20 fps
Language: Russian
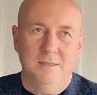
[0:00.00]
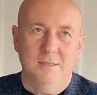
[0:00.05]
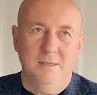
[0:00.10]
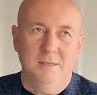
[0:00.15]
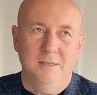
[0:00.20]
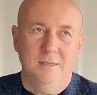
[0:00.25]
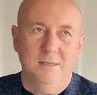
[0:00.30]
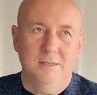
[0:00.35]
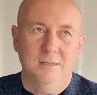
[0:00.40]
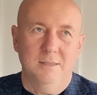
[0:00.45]

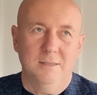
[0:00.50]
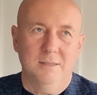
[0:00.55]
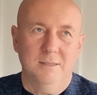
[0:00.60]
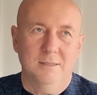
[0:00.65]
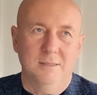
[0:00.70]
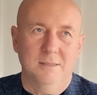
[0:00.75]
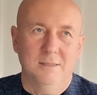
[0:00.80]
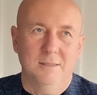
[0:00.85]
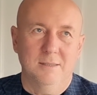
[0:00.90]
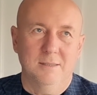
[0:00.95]
И
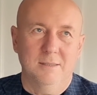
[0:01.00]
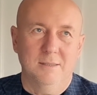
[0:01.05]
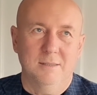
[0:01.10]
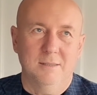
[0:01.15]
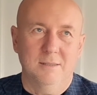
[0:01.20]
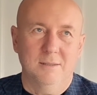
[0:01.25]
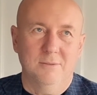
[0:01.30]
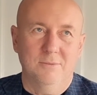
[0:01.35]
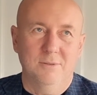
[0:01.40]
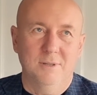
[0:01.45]

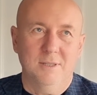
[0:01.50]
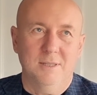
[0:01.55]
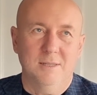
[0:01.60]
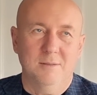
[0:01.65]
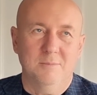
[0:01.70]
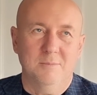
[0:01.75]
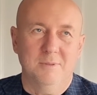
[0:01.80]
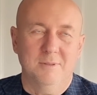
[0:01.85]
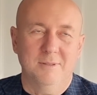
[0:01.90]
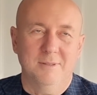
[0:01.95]
в
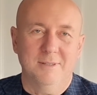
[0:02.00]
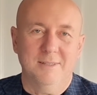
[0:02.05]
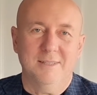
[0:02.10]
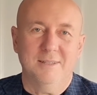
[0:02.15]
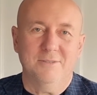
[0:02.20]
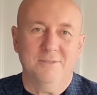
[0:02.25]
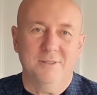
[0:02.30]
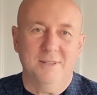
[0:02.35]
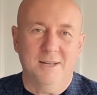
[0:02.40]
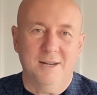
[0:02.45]
этом
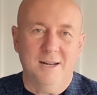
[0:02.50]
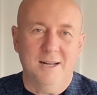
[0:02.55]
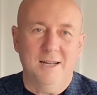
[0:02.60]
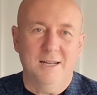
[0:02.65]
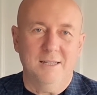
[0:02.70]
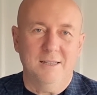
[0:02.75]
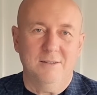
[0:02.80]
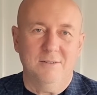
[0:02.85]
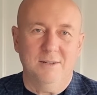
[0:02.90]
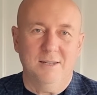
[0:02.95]
это
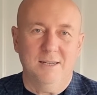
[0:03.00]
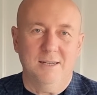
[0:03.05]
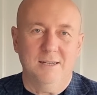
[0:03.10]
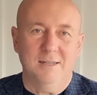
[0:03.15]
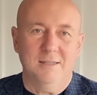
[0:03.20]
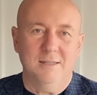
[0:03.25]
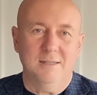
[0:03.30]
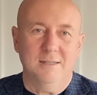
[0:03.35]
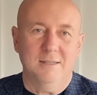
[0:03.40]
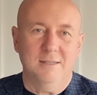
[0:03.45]
вторая
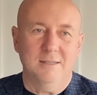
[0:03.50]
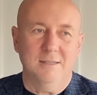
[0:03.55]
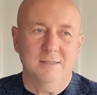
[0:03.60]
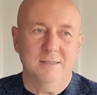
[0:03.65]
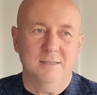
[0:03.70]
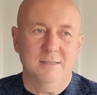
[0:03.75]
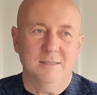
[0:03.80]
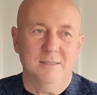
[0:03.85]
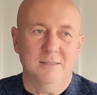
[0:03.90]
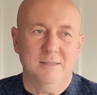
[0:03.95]
твоя
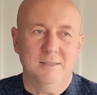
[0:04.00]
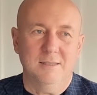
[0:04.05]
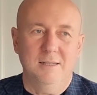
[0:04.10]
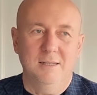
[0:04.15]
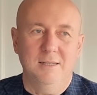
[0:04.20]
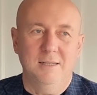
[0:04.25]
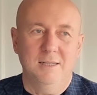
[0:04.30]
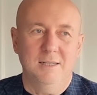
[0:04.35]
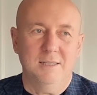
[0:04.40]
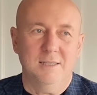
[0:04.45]

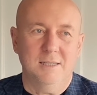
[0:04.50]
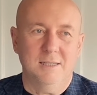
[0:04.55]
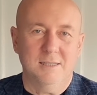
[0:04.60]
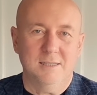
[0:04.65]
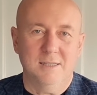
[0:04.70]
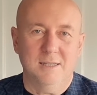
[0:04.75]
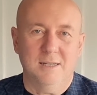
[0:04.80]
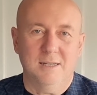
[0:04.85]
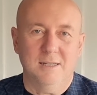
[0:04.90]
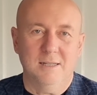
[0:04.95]
сильнейшая
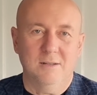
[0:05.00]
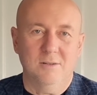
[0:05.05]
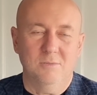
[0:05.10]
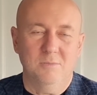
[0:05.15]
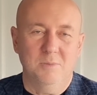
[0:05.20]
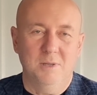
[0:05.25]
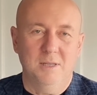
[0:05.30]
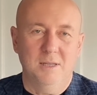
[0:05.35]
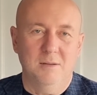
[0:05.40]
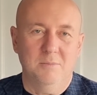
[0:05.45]
сторона
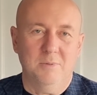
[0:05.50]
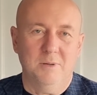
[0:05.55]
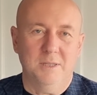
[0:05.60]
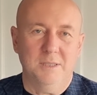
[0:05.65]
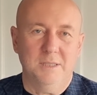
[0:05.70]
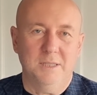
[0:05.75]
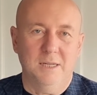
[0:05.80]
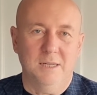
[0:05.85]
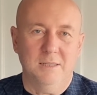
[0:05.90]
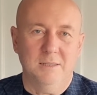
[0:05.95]
умения
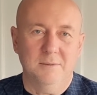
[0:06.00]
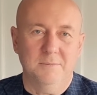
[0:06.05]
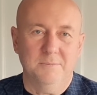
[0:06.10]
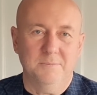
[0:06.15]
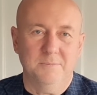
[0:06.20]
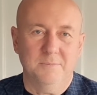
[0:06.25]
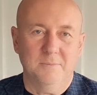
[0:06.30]
прощать.